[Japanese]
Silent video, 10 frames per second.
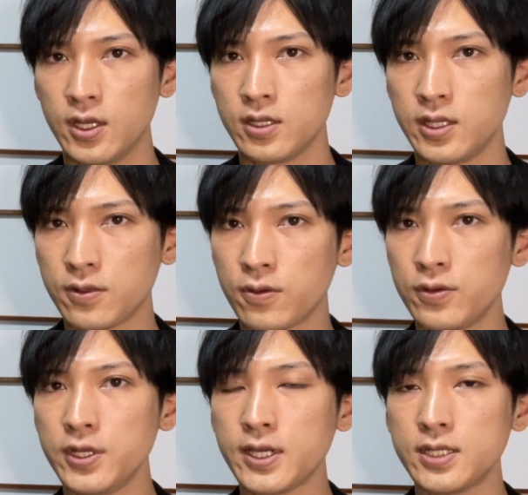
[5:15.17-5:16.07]
で、ここ
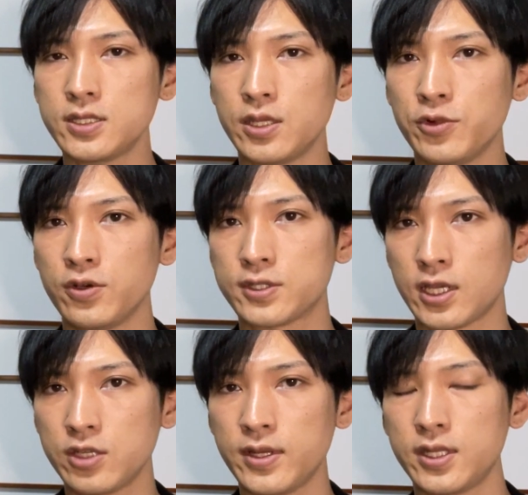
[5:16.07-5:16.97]
に関しても
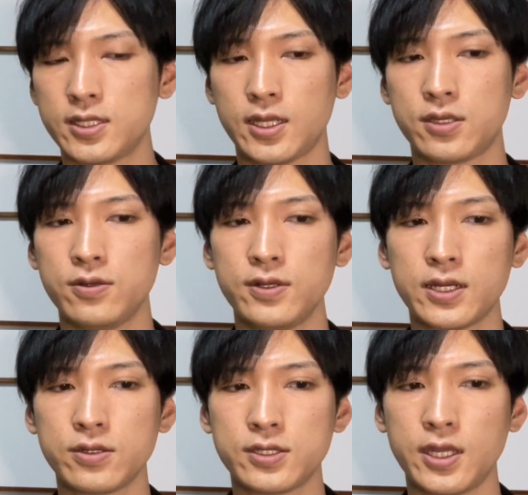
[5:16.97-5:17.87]
昨晩ですね、急
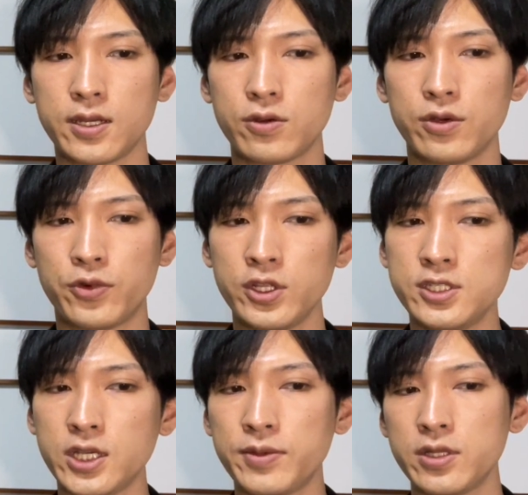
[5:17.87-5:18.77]
落して、この
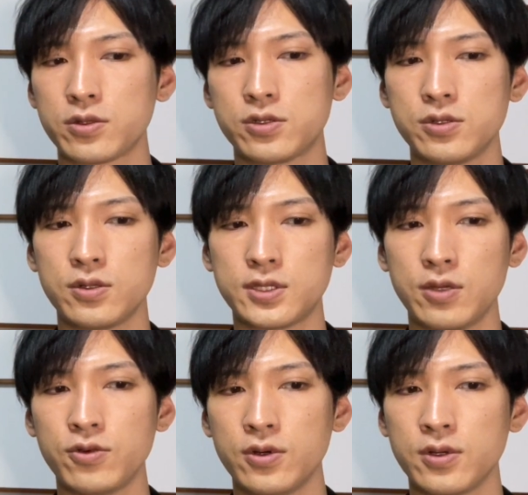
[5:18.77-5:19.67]
ボリンジャーバンドの中央
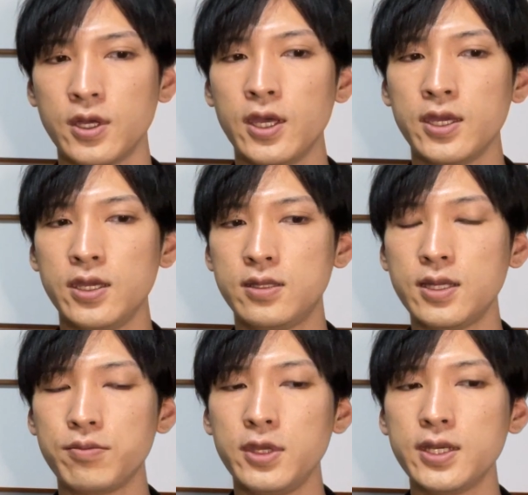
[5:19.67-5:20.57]
線を一
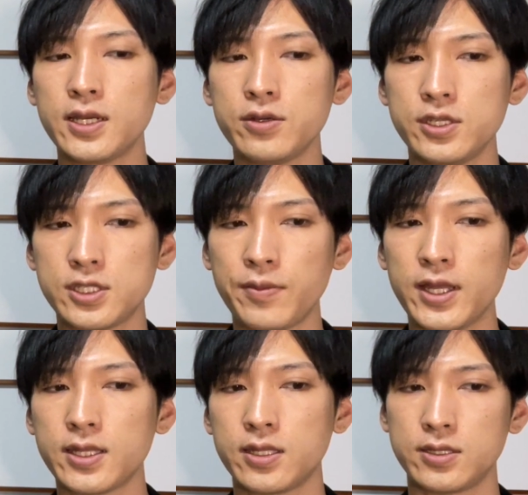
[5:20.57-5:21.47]
旦明確に下回っ
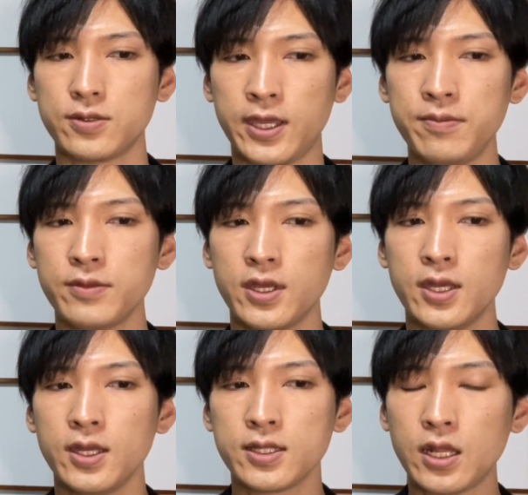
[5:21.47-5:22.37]
たんですよね。
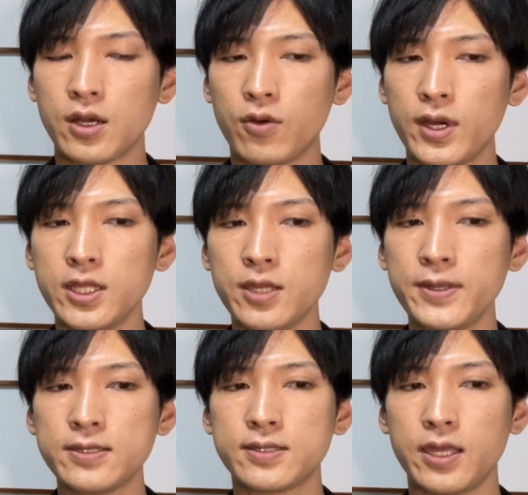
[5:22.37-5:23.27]
ただ、終値
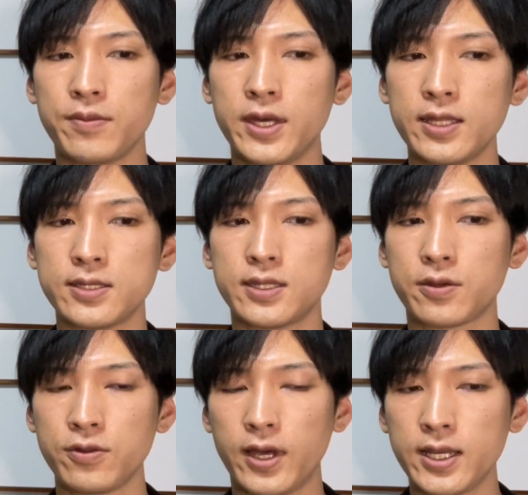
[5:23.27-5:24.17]
ベースでまだですね、
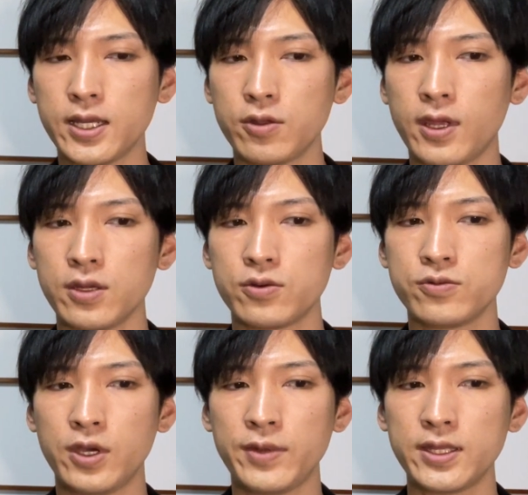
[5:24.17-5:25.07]
この赤のラインを
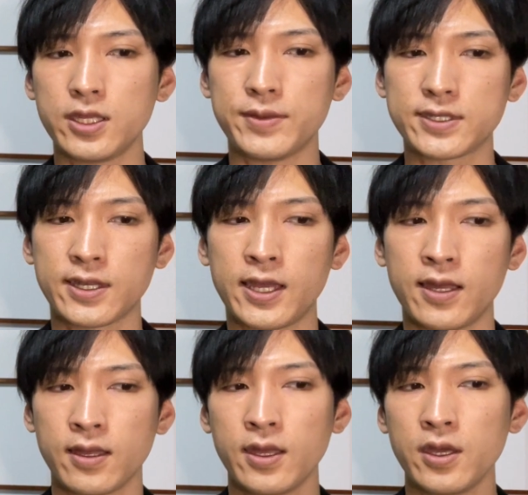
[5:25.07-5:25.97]
上回っていますか
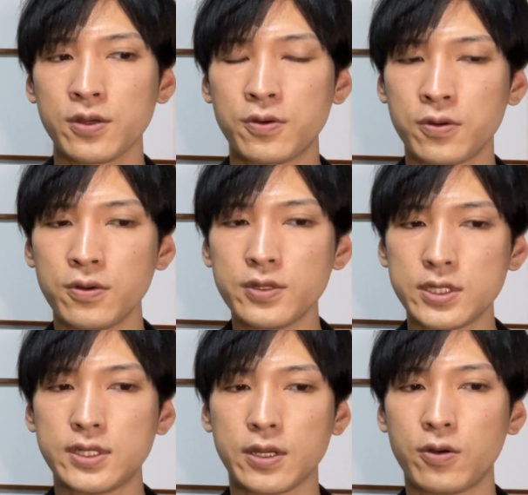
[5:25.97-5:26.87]
ら、ここをで
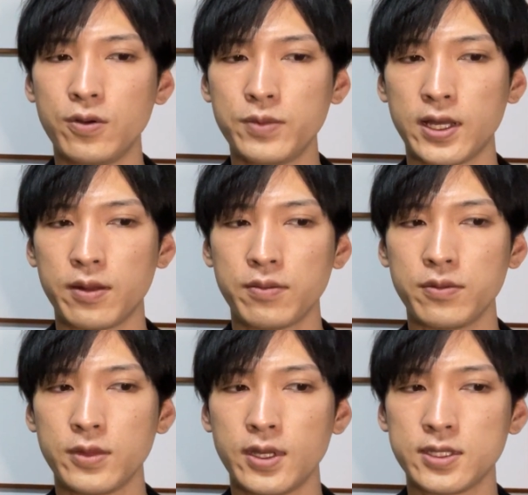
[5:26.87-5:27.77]
すね、今晩、
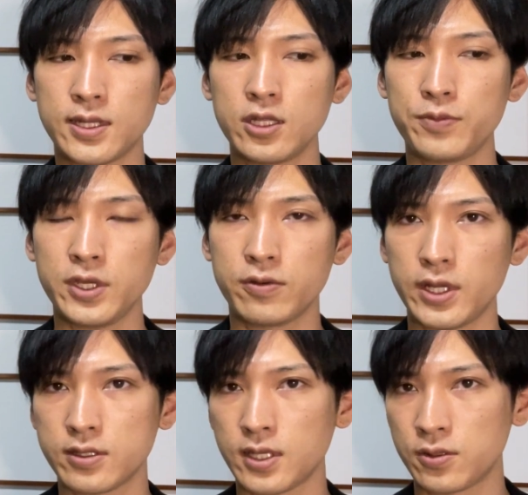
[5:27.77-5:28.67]
エスアンドピーご
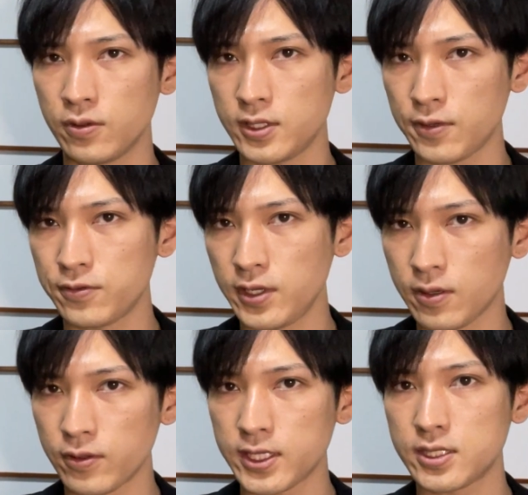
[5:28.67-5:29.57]
ひゃく がどういった風に
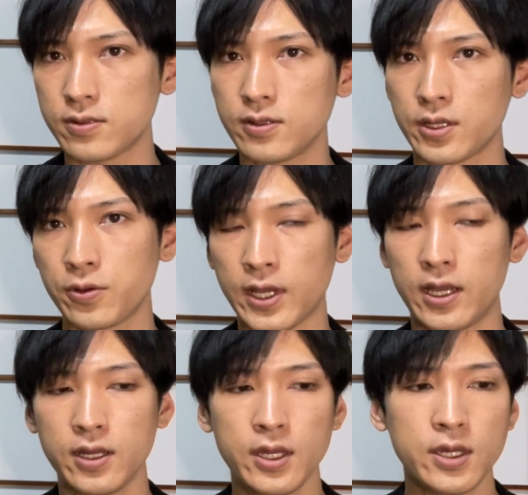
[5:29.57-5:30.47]
こなしてくるかどうか、
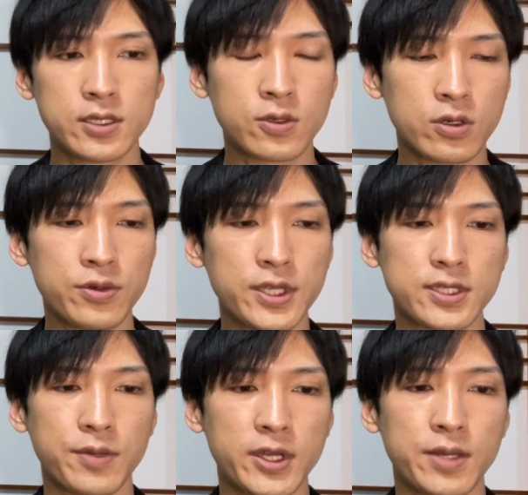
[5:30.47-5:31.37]
そこもです
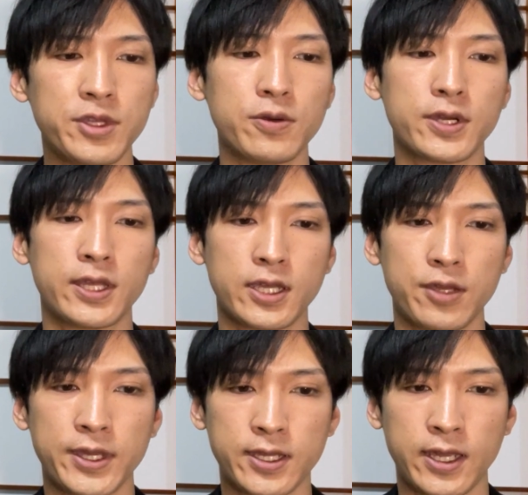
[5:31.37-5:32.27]
ね、まだ見ておかなけれ
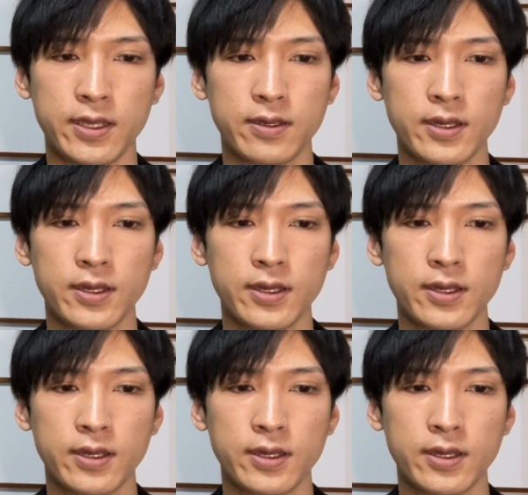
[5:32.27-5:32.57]
ばいけない。